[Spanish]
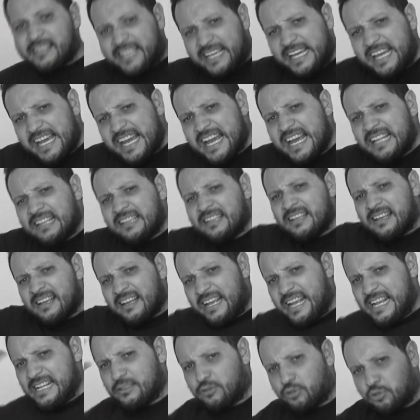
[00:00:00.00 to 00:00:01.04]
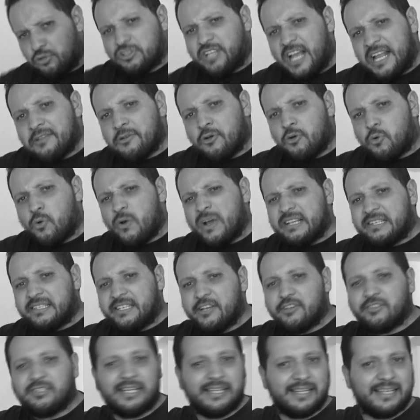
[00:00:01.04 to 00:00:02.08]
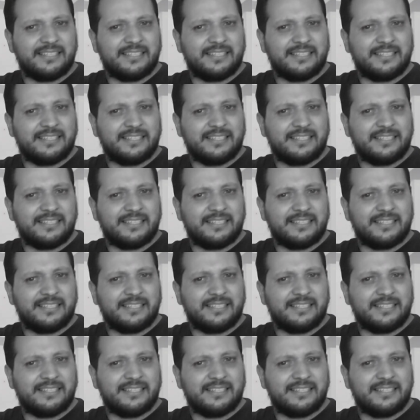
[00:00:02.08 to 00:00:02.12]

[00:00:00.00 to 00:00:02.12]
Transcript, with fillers: ¿Quién en su sano juicio se